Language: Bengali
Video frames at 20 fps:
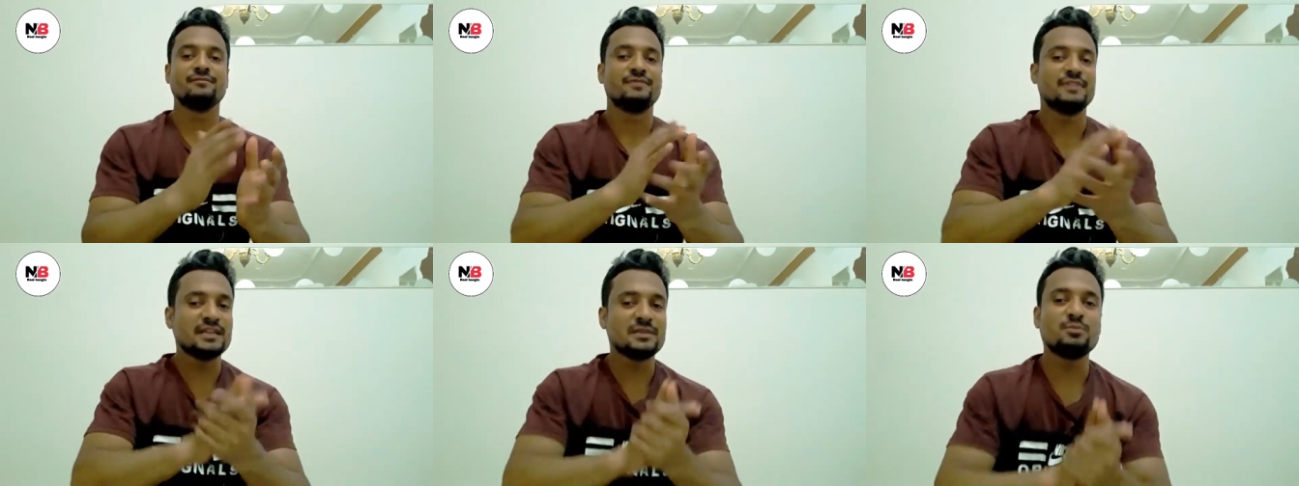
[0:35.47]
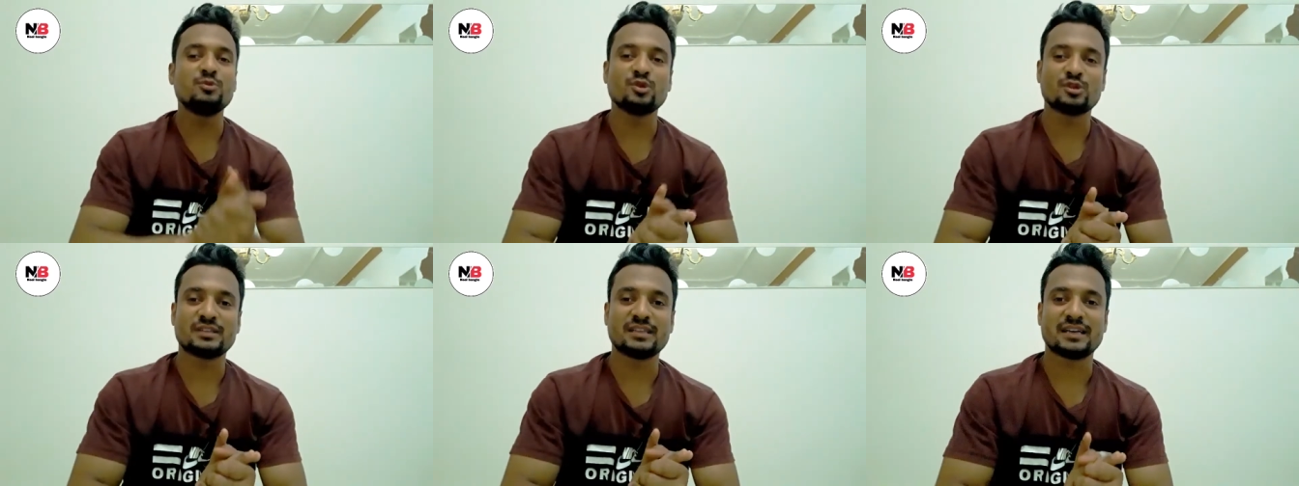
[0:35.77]

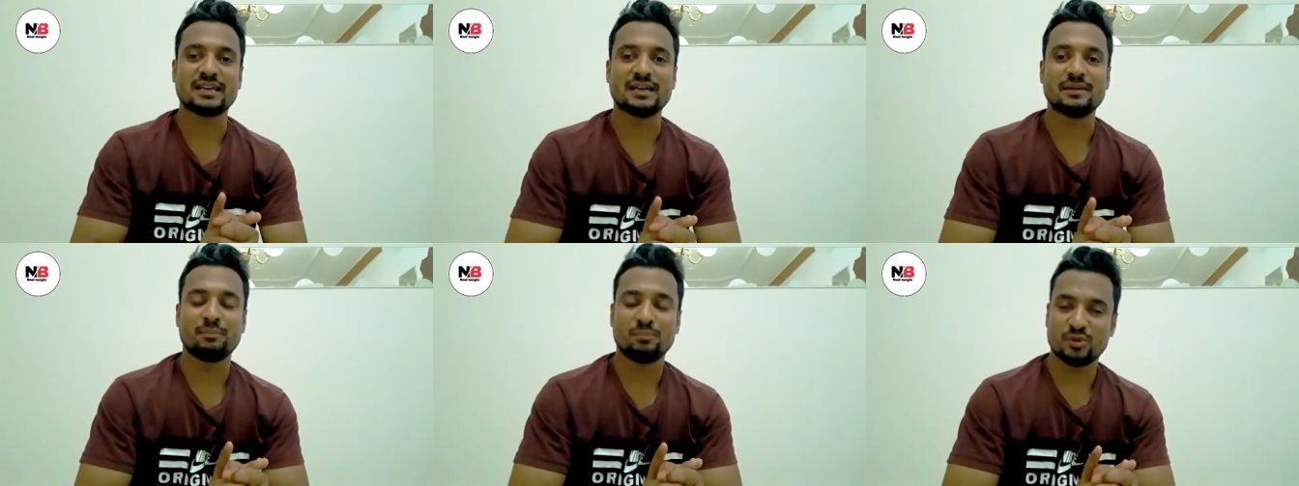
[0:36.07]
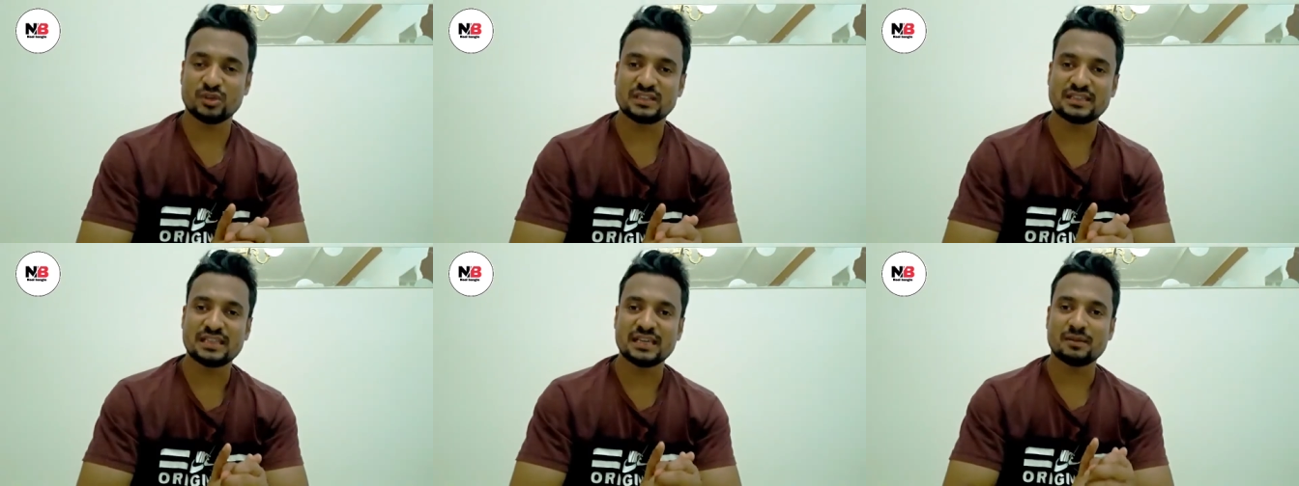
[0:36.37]
ফেসবুক থেকে
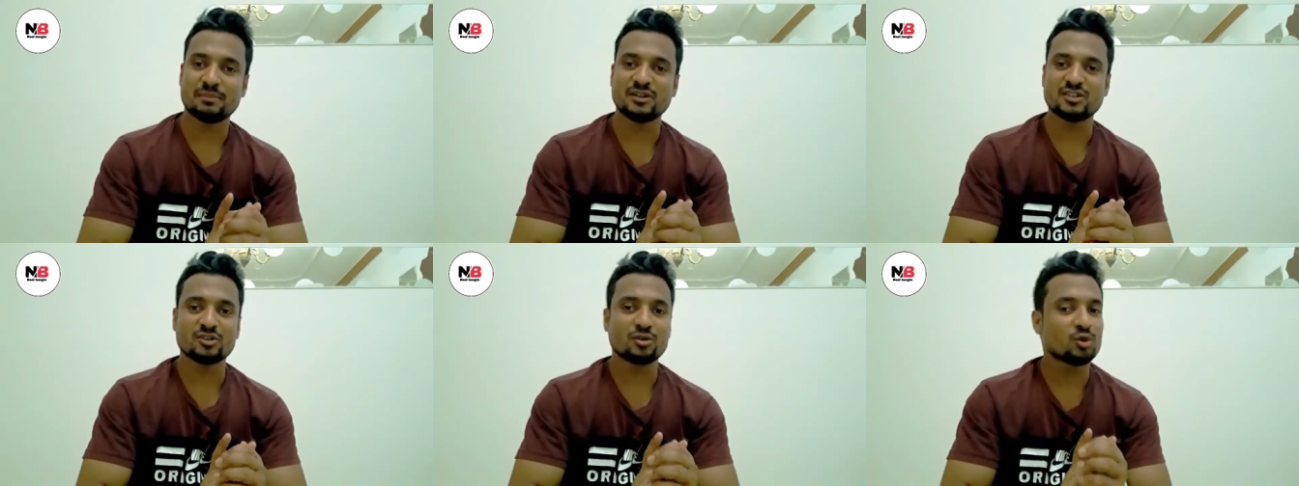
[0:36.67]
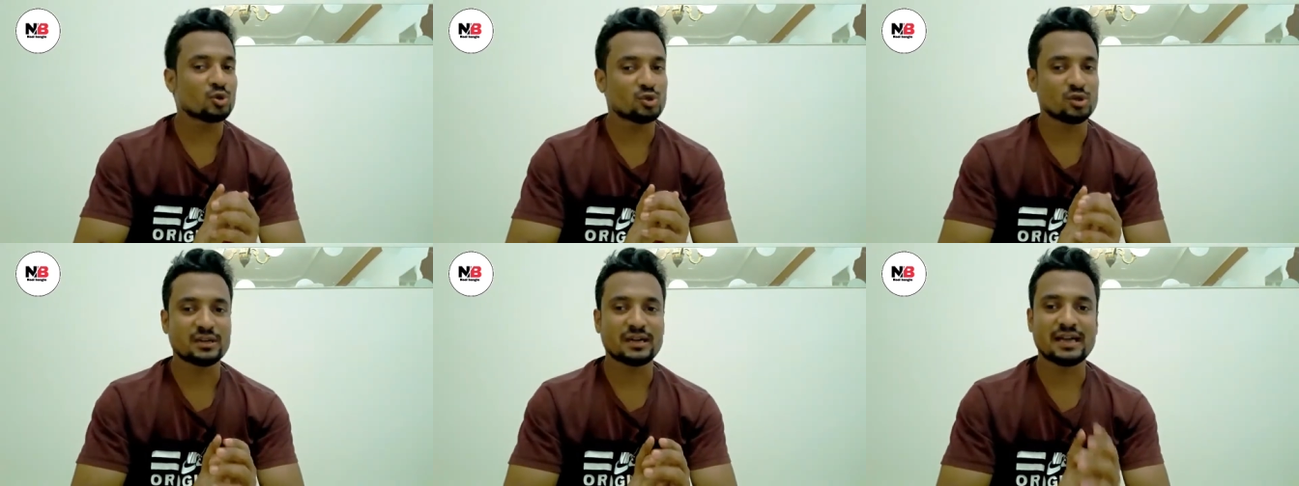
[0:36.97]
প্রত্যেক মাসে
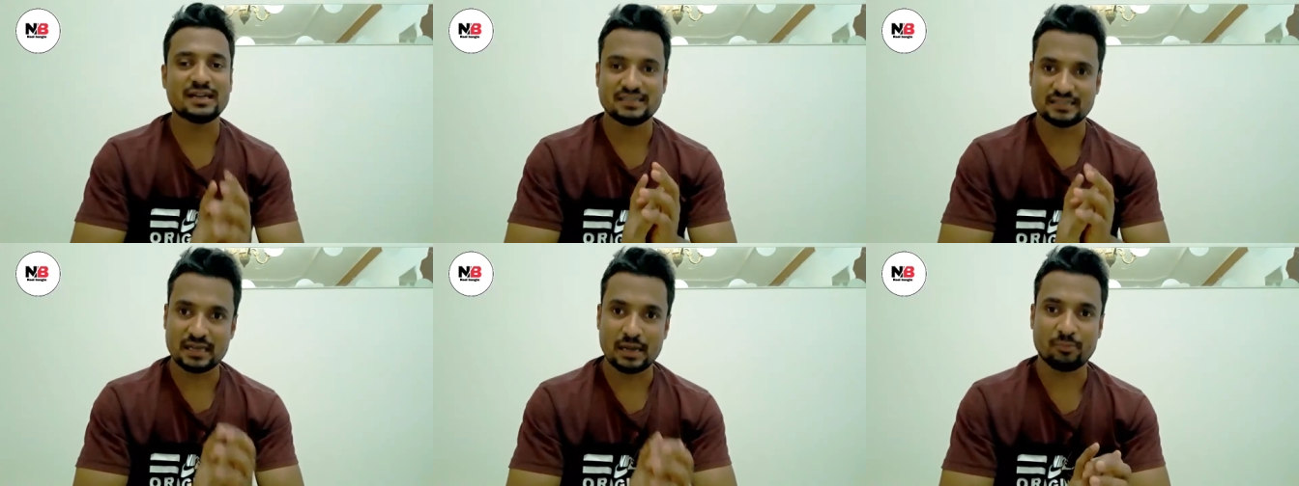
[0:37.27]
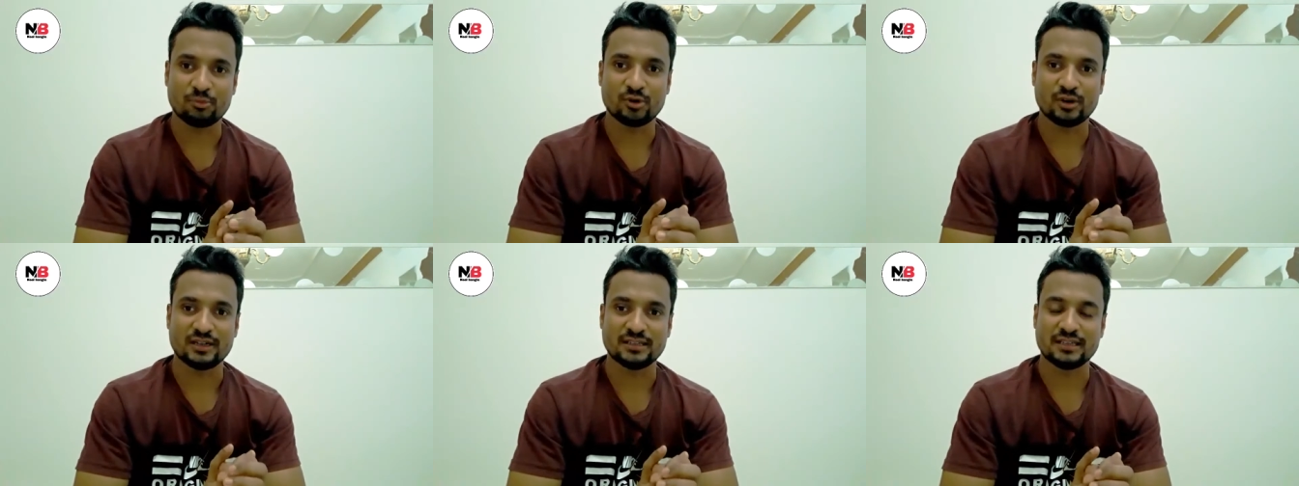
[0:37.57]
কত টাকা
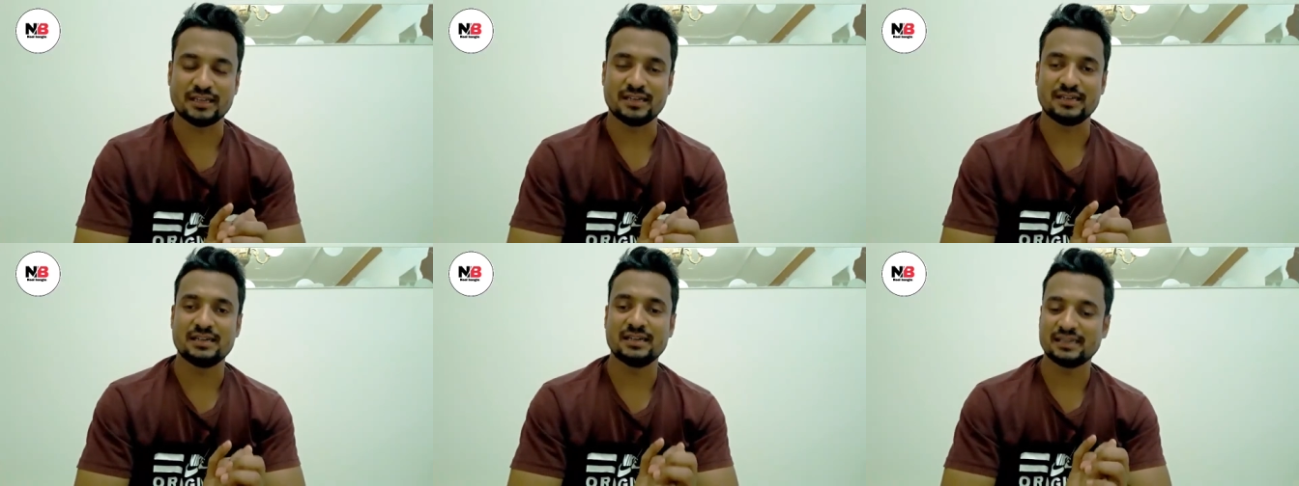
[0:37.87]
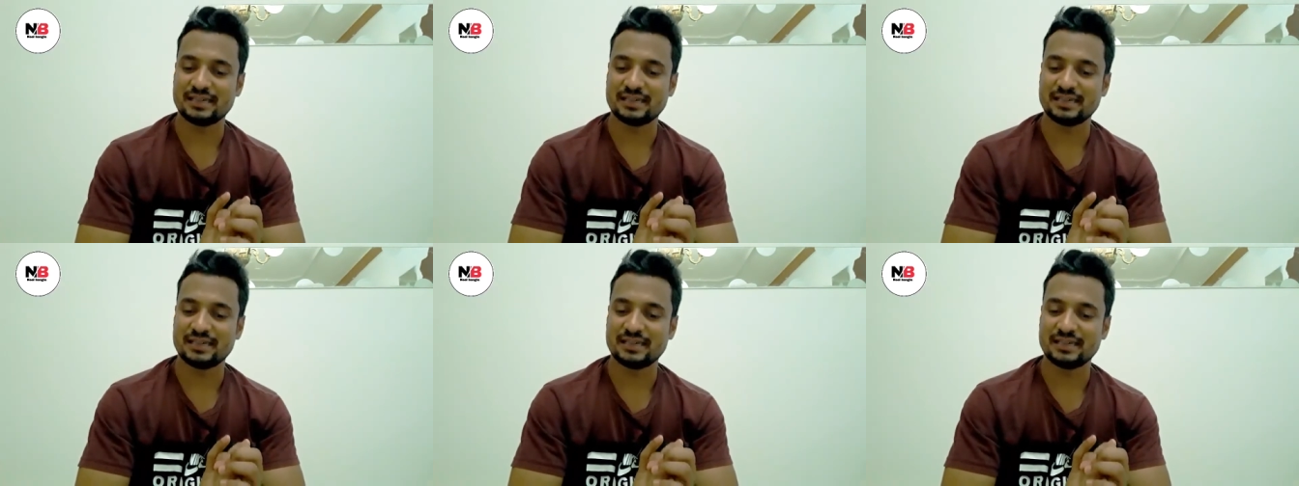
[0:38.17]
ইনকাম করা যায়